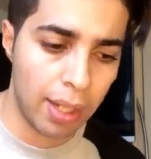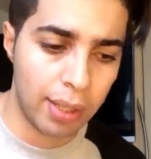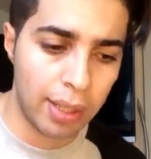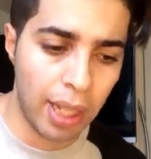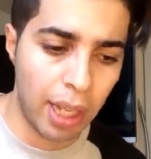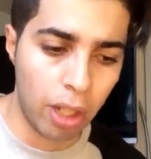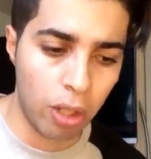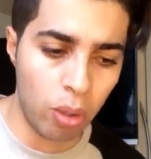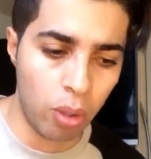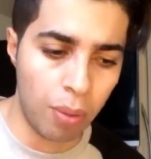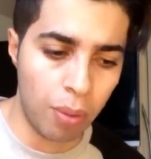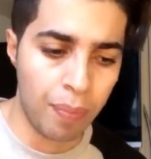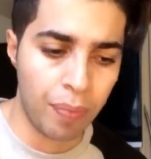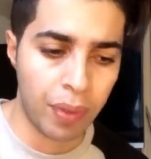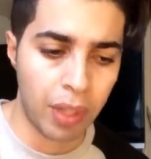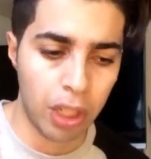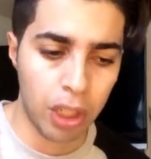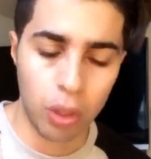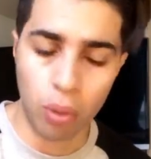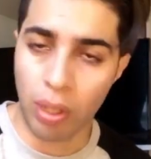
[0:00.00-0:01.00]
دخلوا
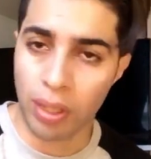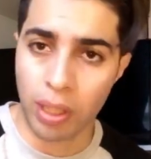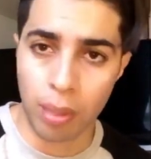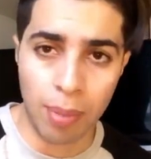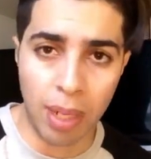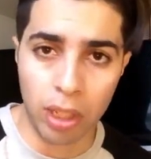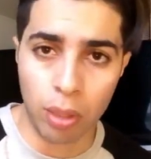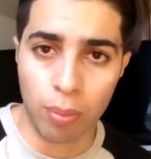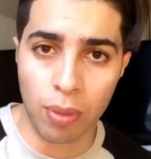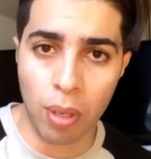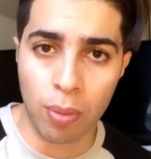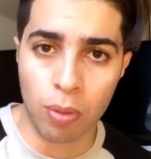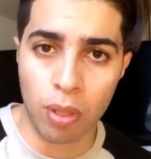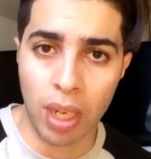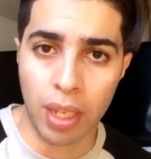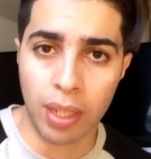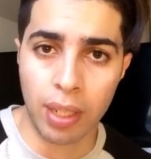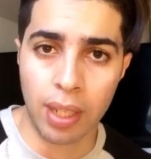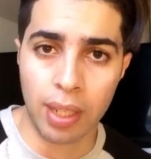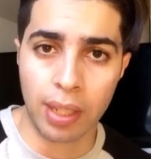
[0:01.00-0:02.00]
شي وحدين ما عندهم لا
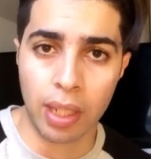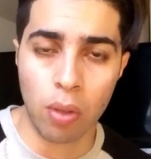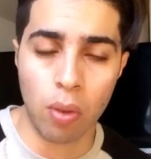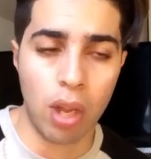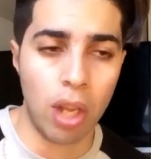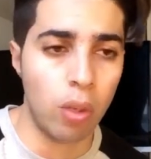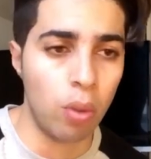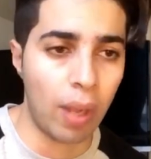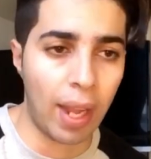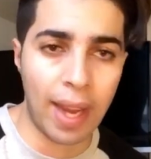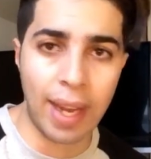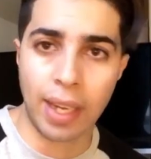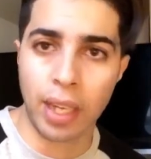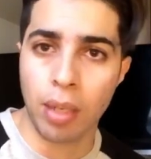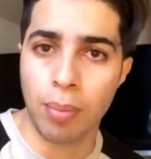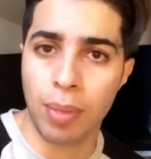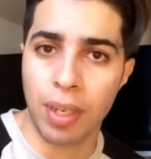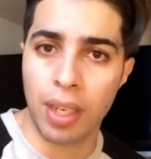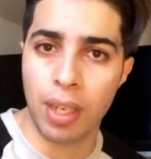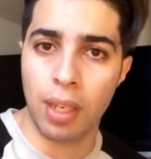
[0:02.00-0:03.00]
مؤهلات لا والو
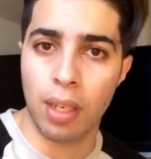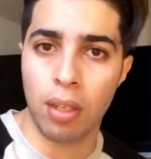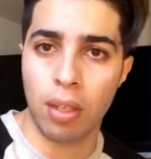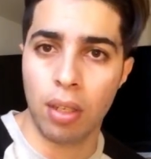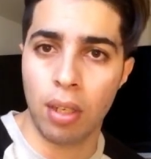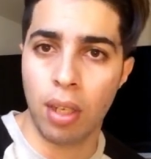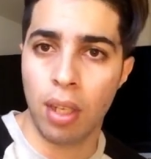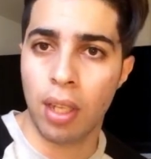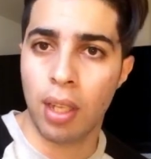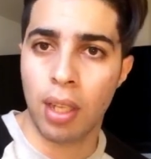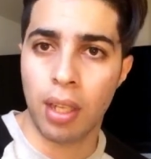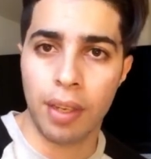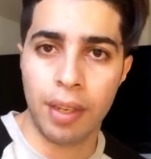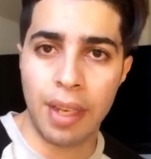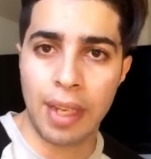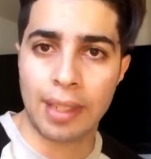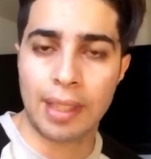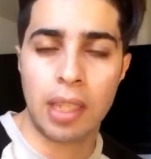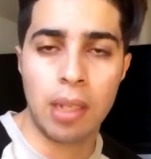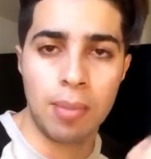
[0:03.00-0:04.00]
غيرين من
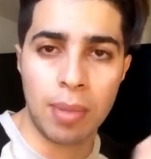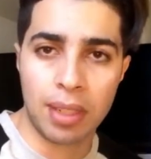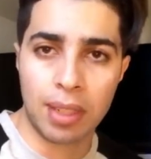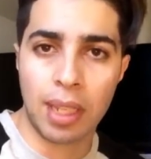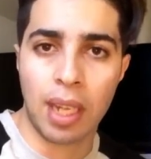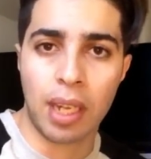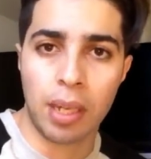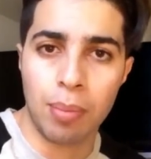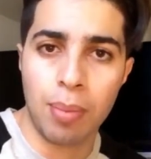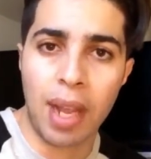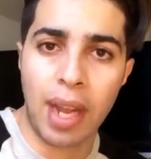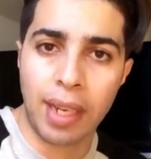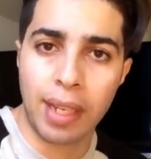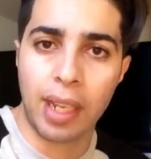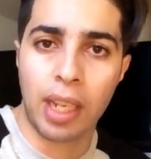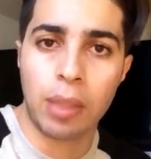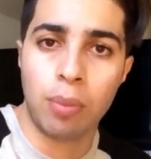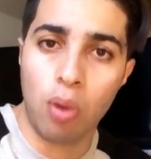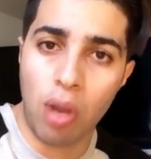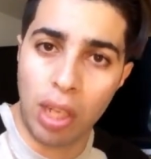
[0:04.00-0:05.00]
الناس اللي مساكن باغيين
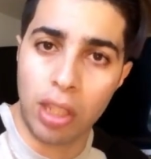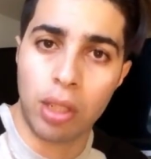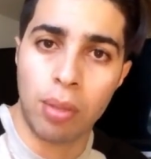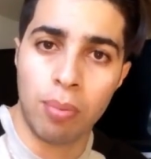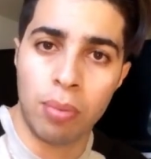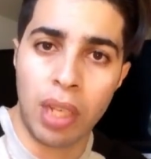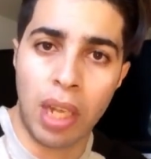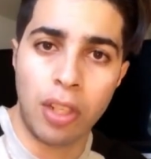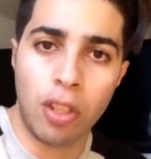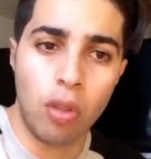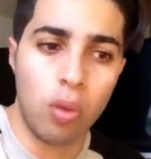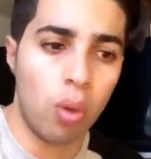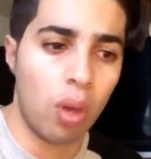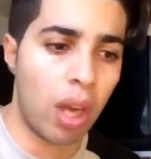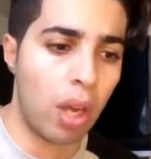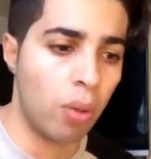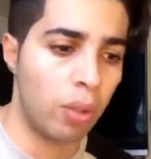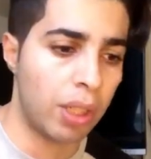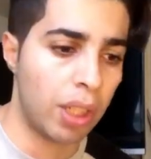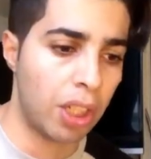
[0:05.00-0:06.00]
يخدموا عندهم يعني
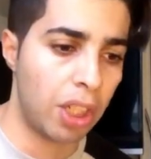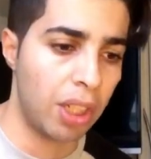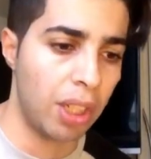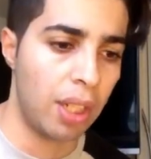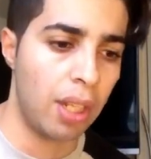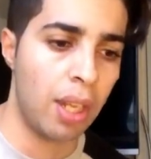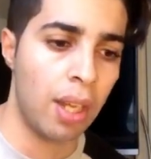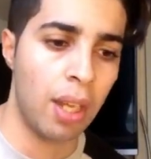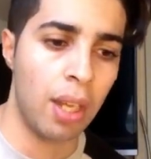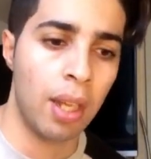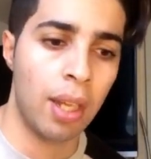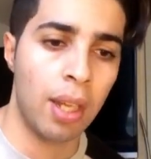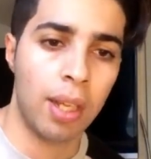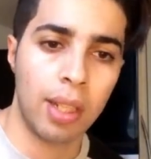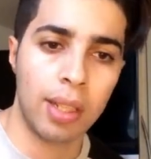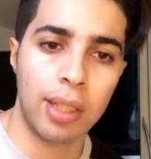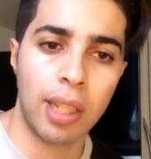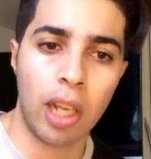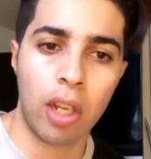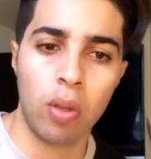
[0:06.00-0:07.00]
اللغه وداك الشيء
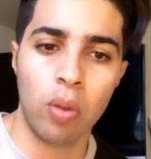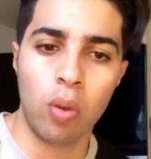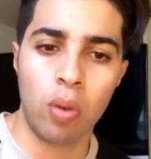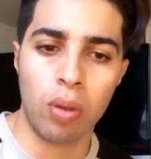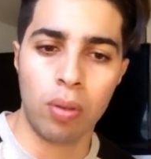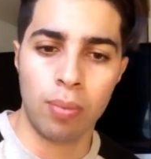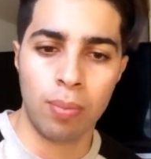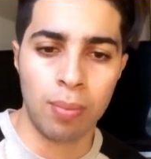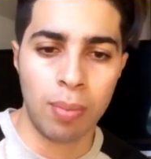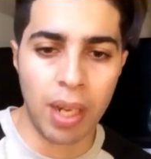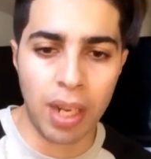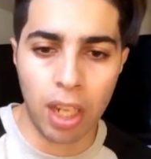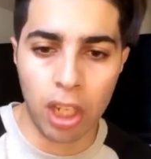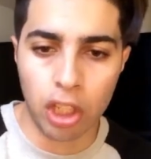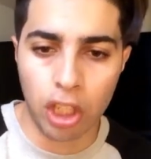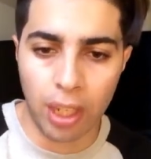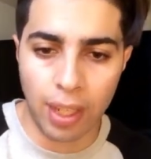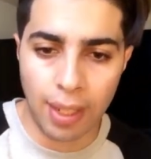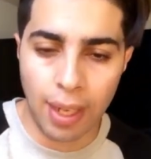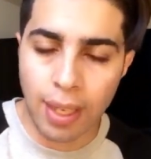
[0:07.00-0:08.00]
دخلوا
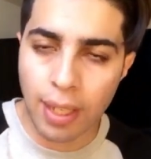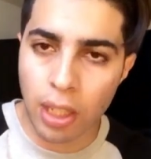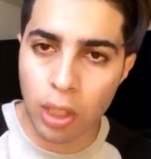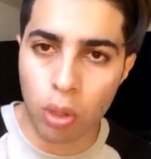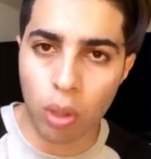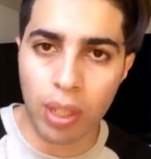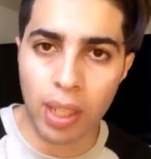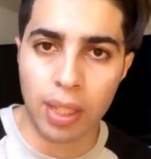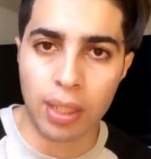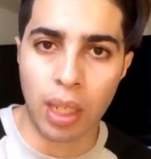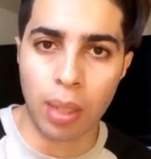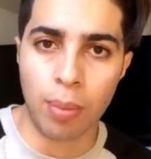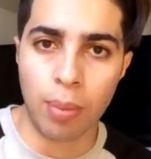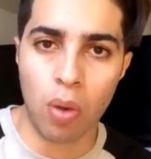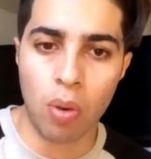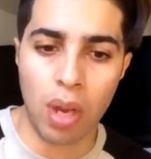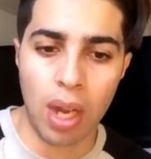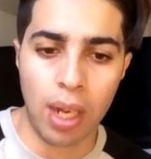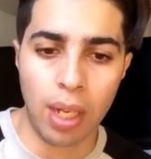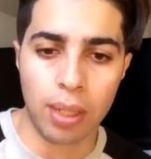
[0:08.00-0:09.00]
مناجر على نيتو كيهضر مع
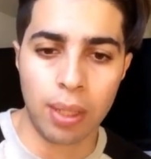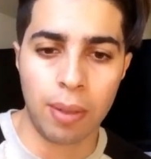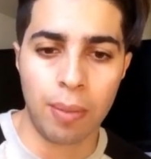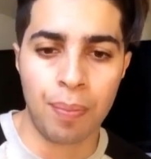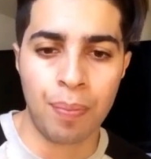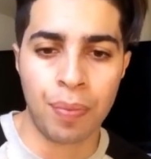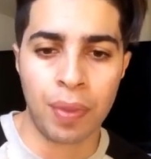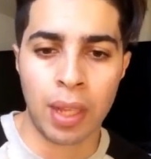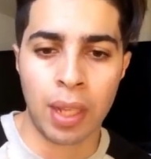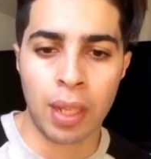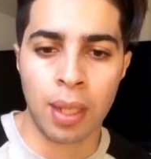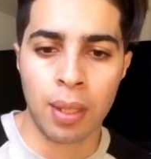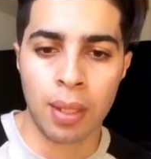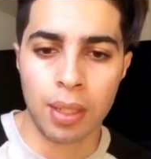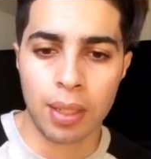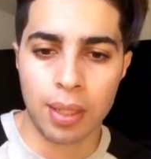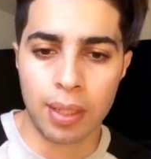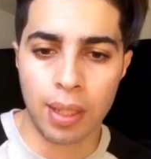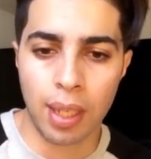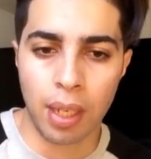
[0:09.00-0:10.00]
واحد
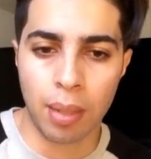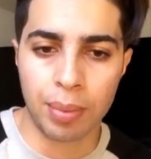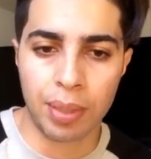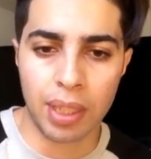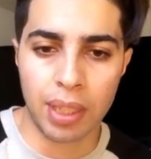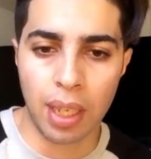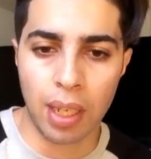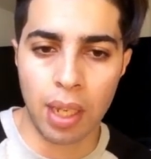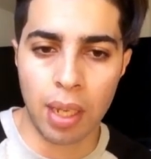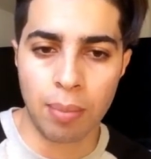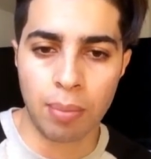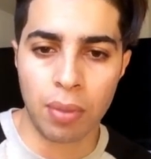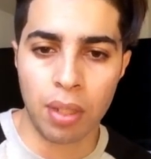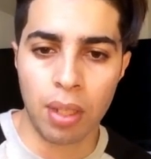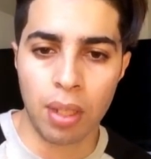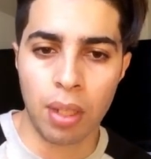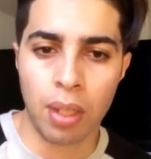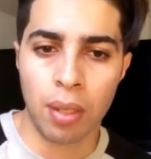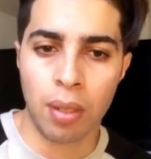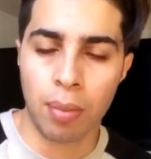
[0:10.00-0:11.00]
سلام سلام
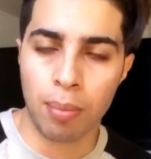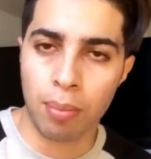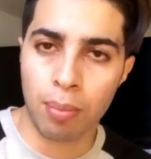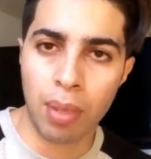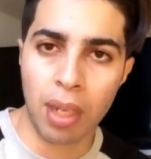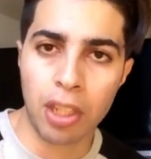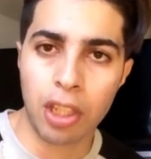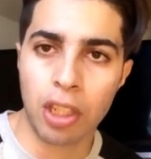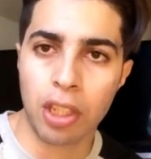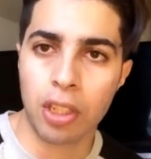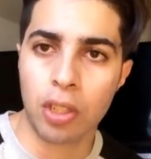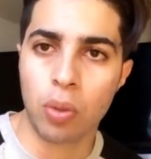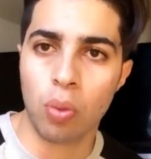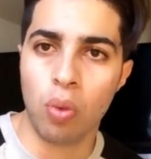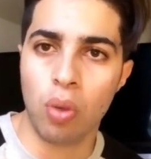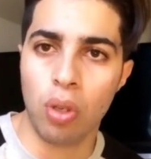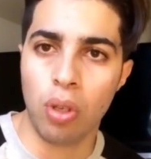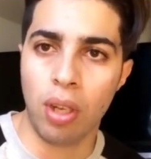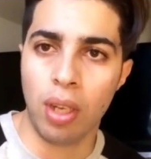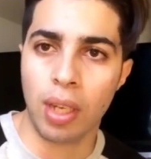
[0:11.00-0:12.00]
باش
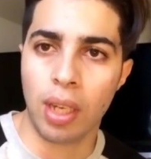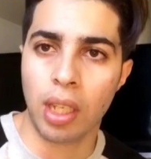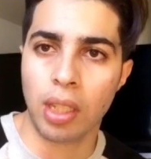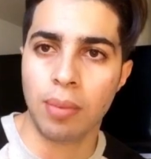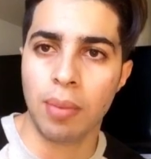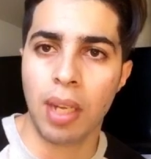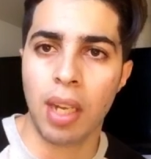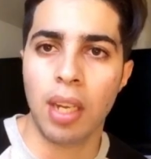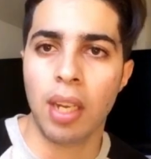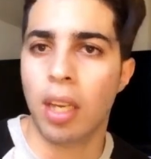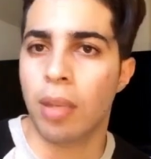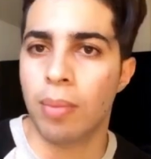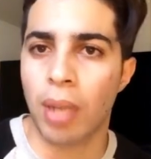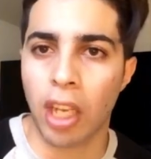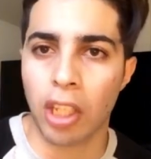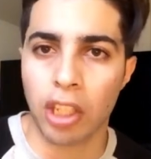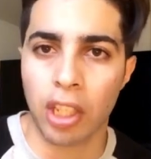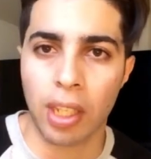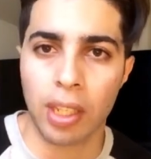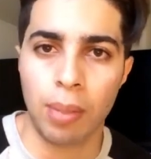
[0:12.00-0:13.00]
يسولو على الخدمه قال لي انا
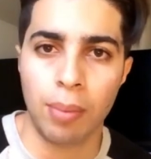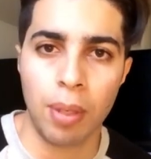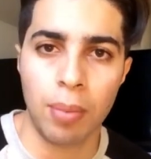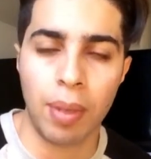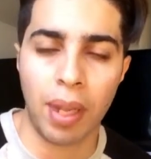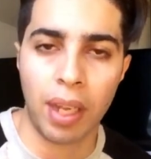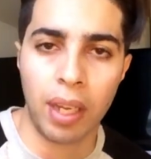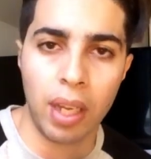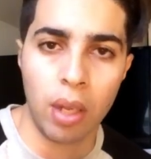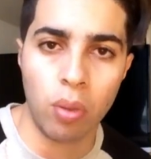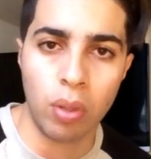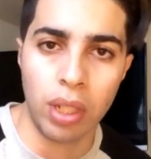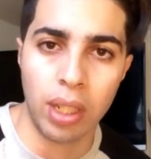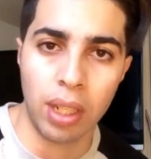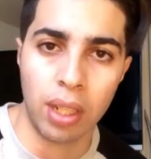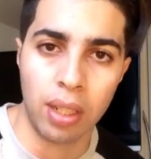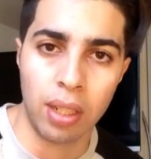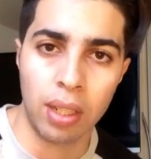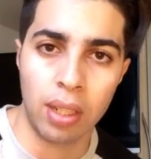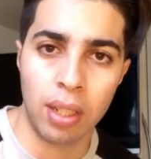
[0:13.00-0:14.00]
باغيش نخدم انا باغي
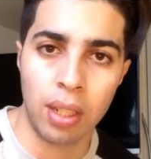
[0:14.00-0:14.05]
قاوريه